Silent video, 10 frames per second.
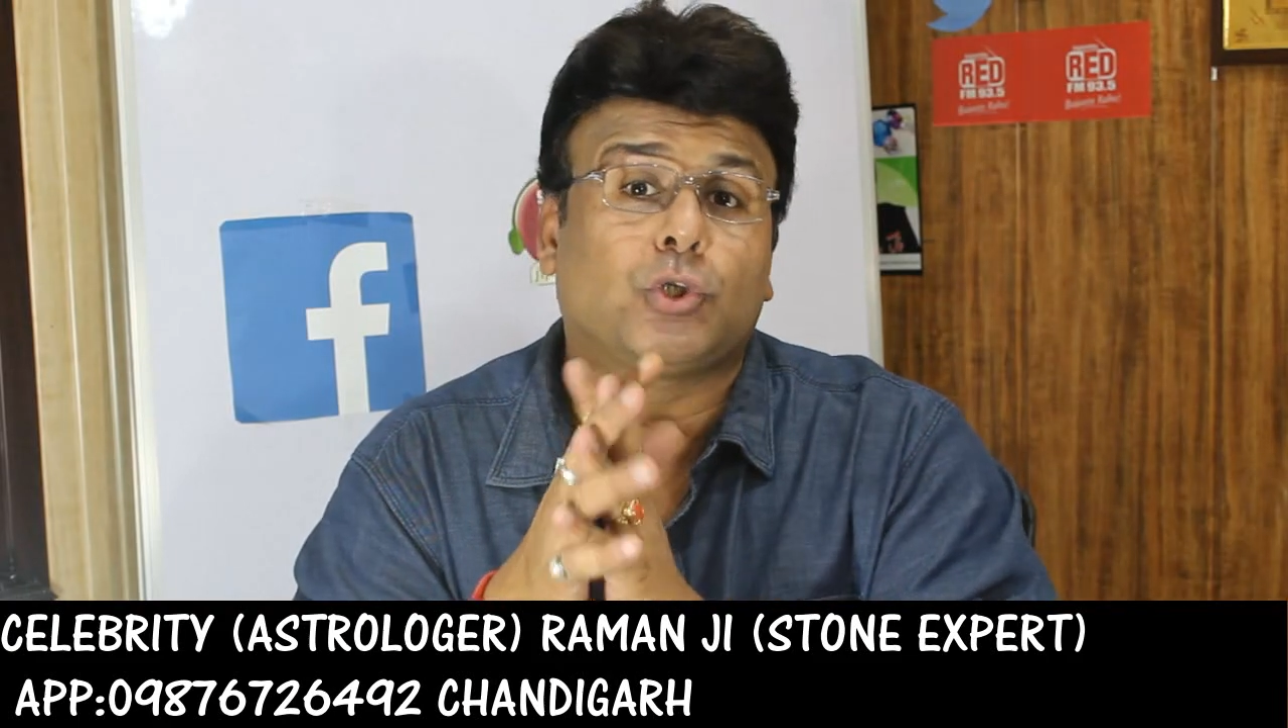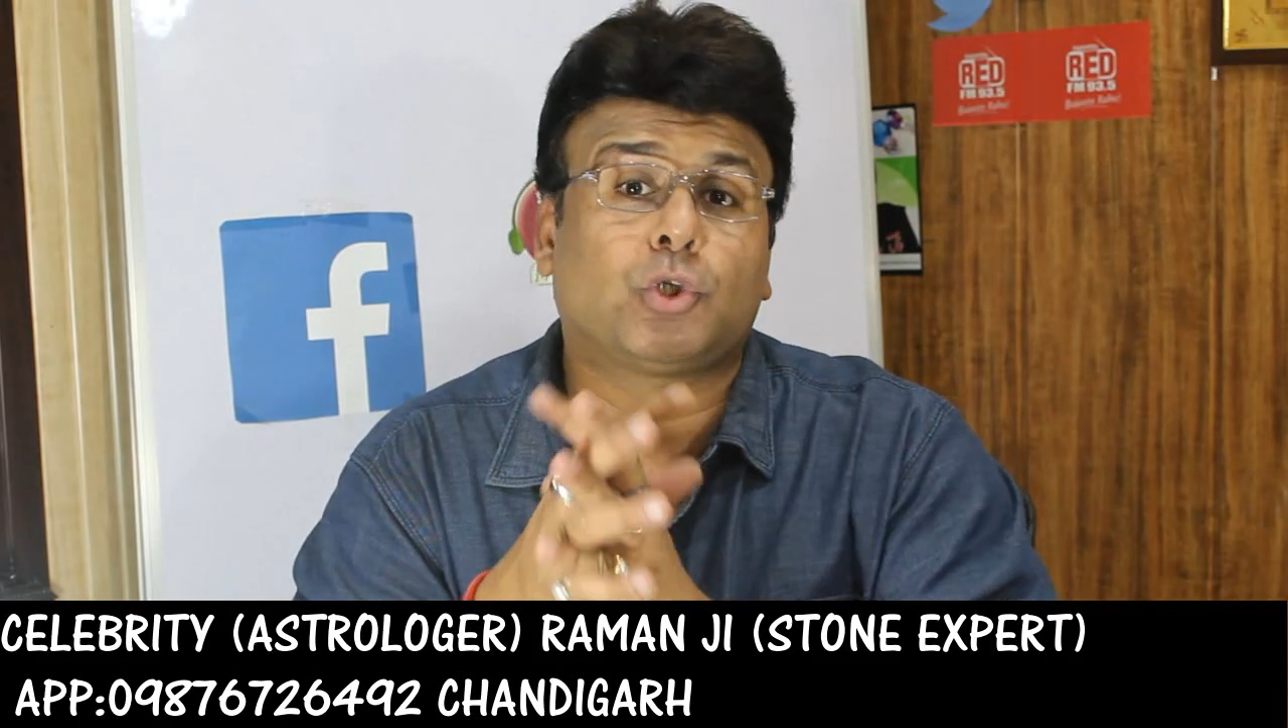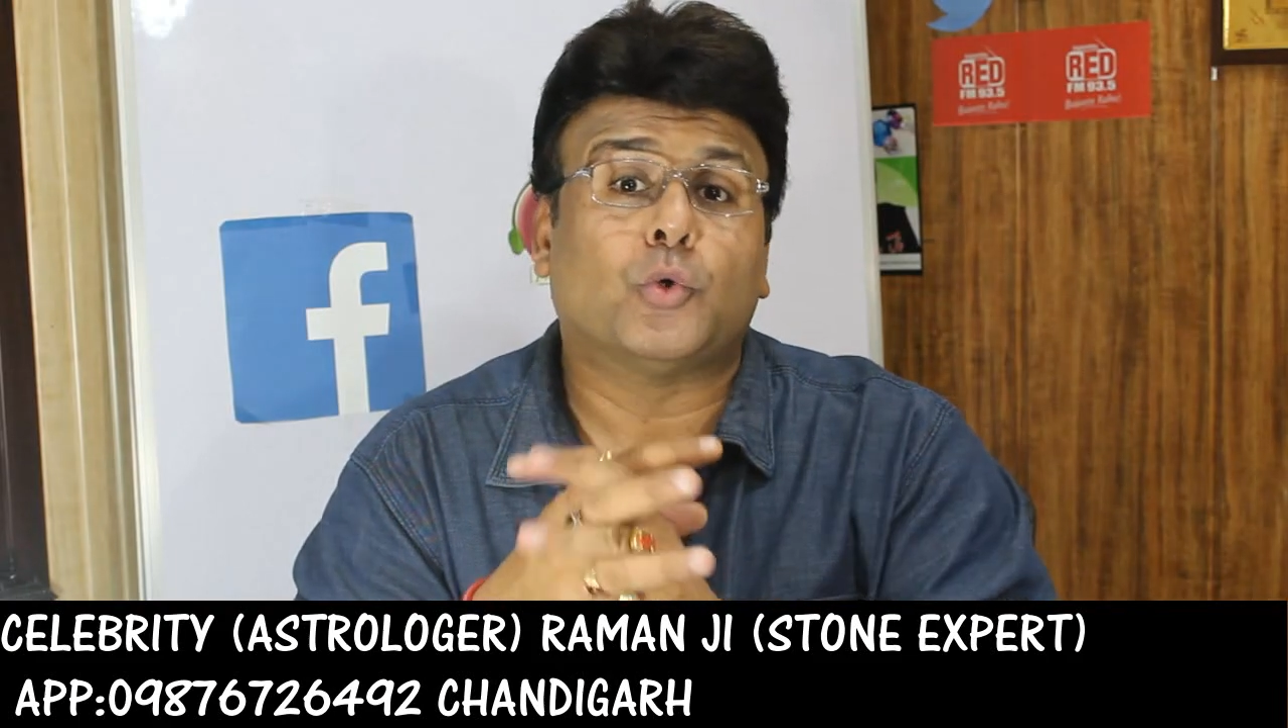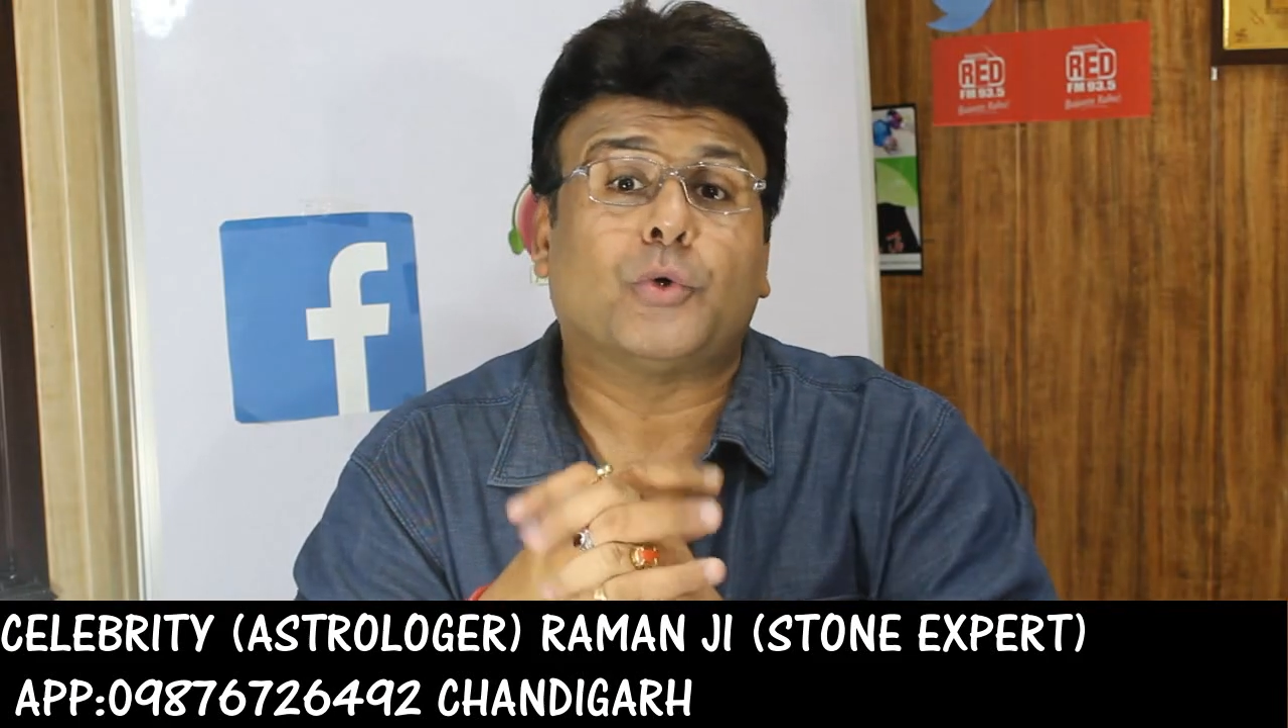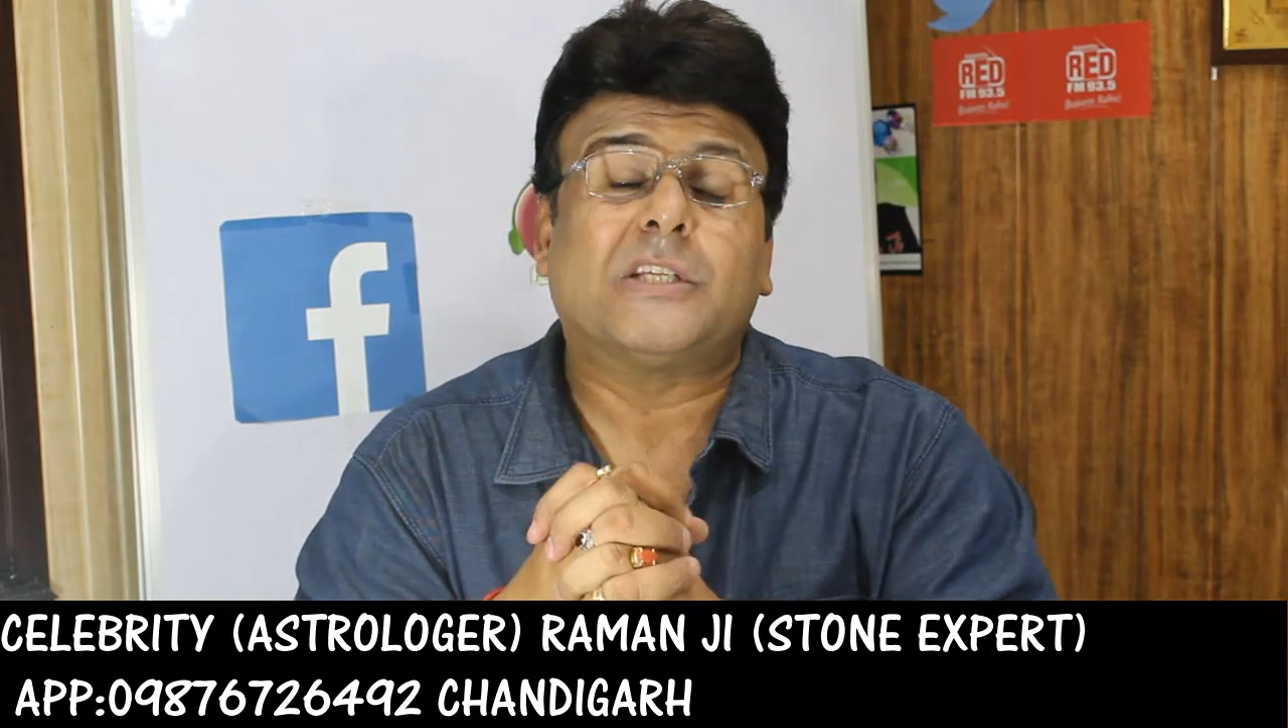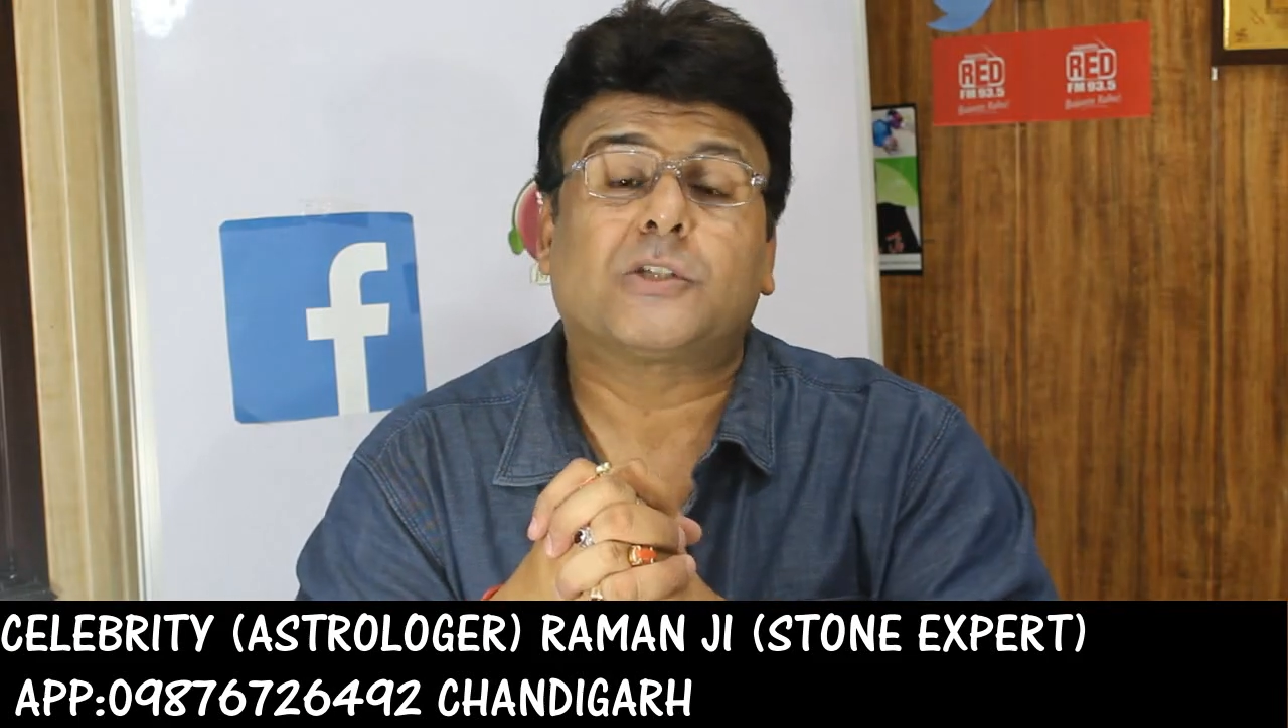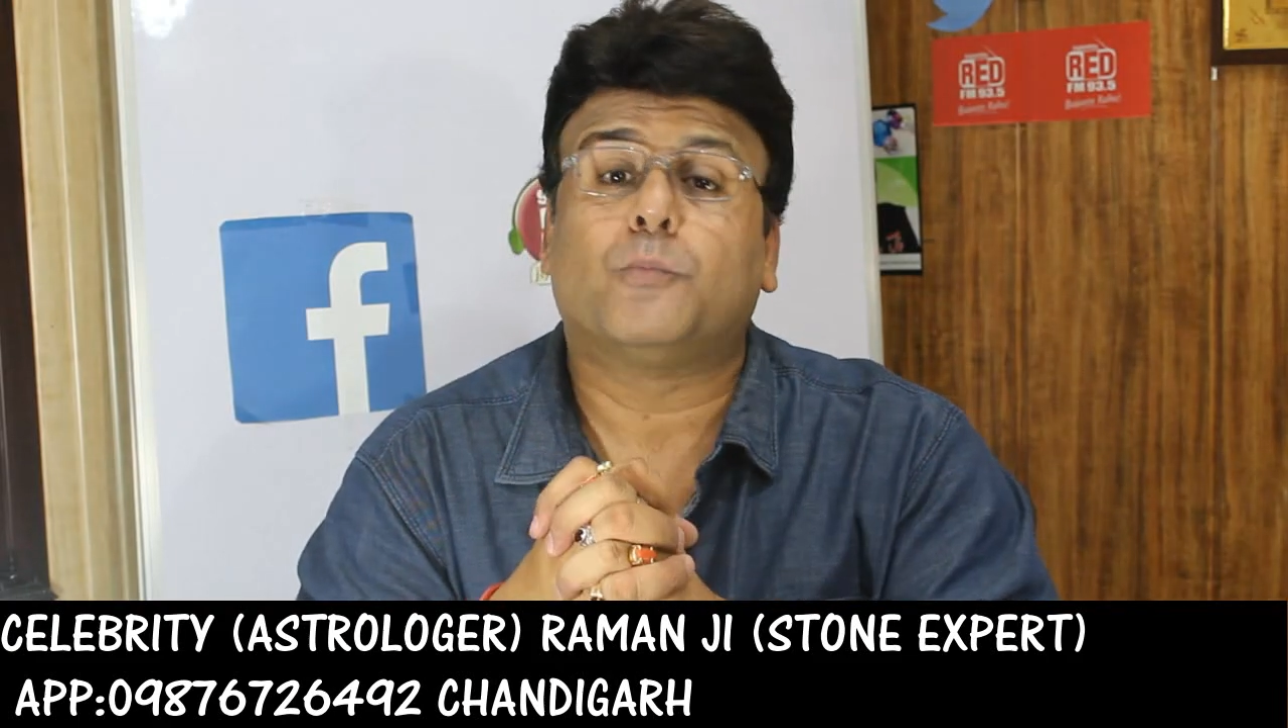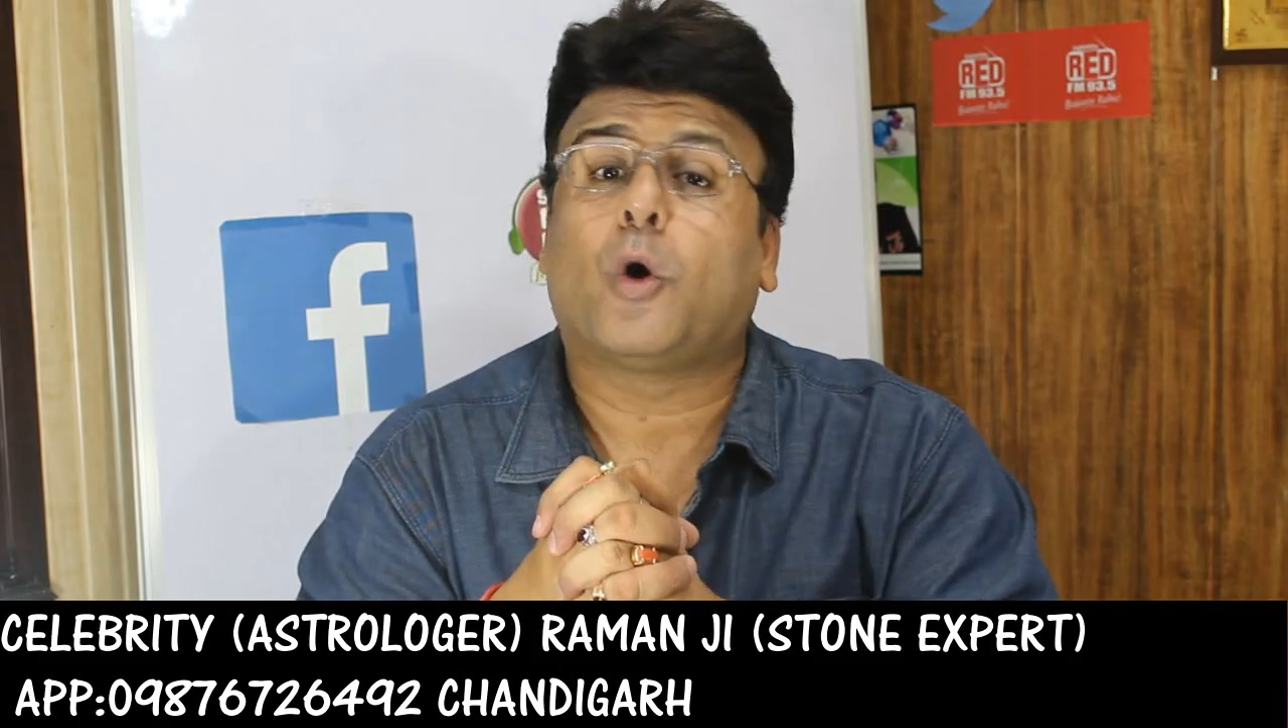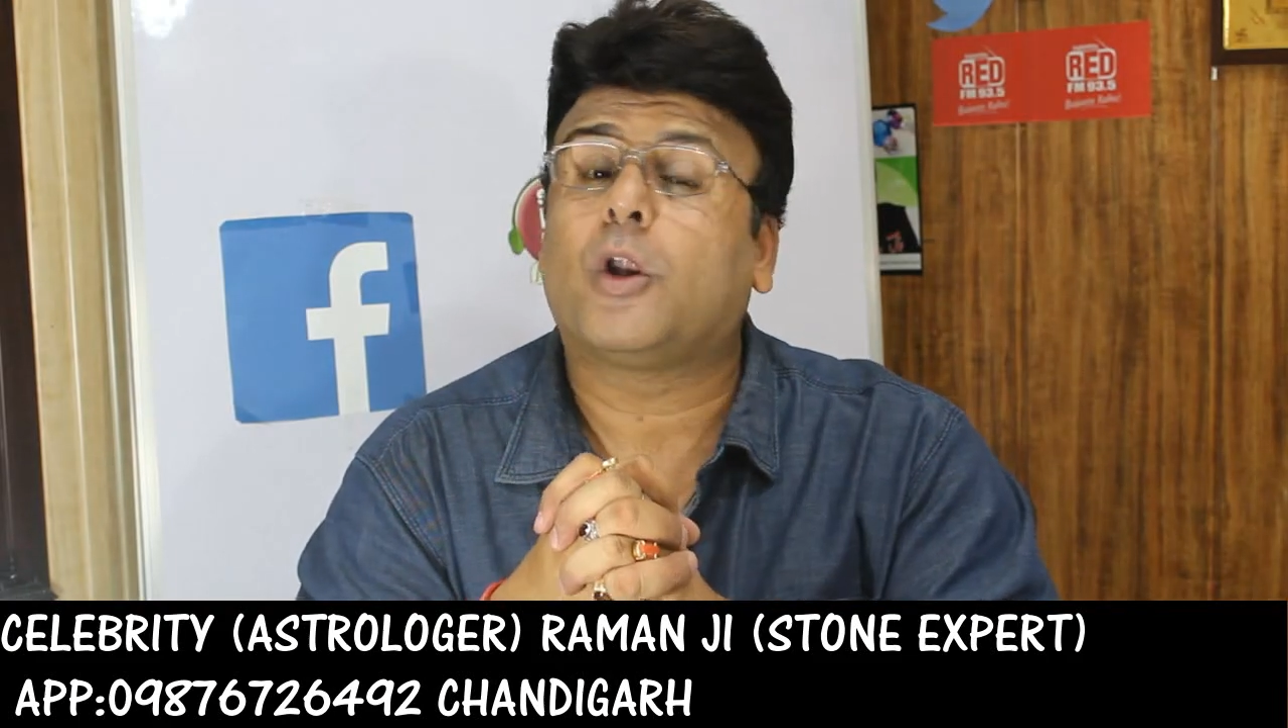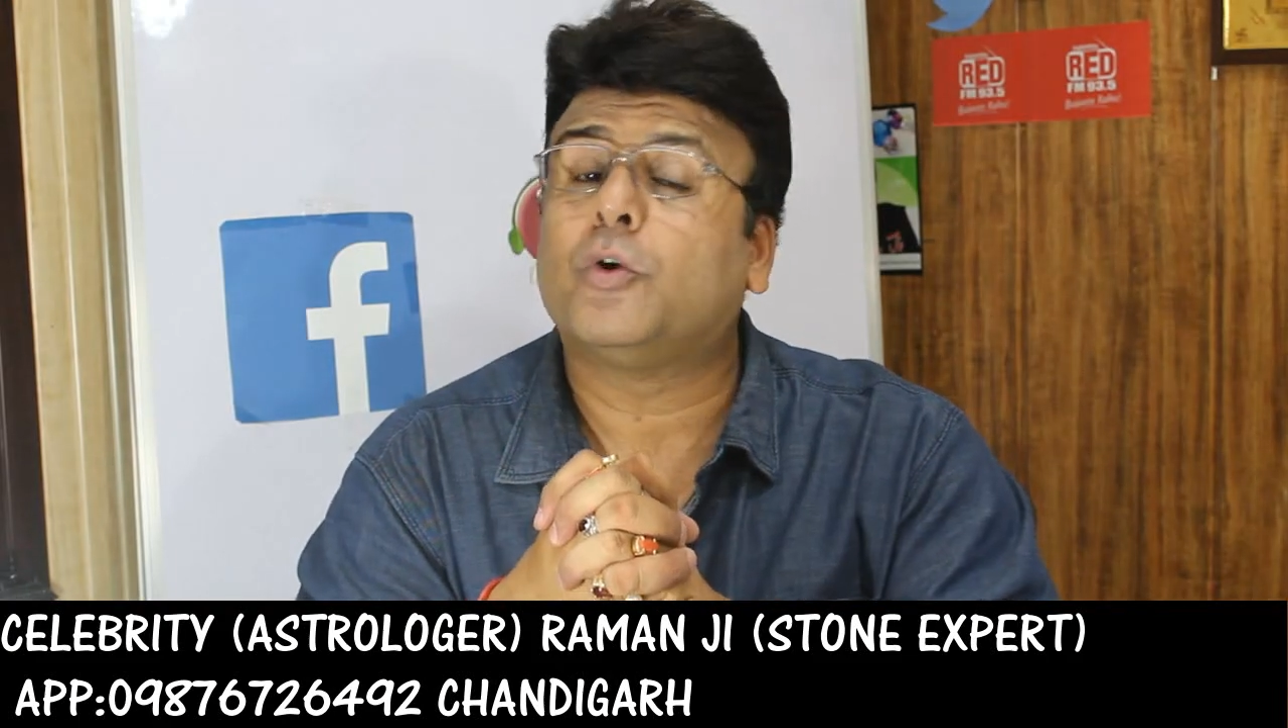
छोटी स्मॉल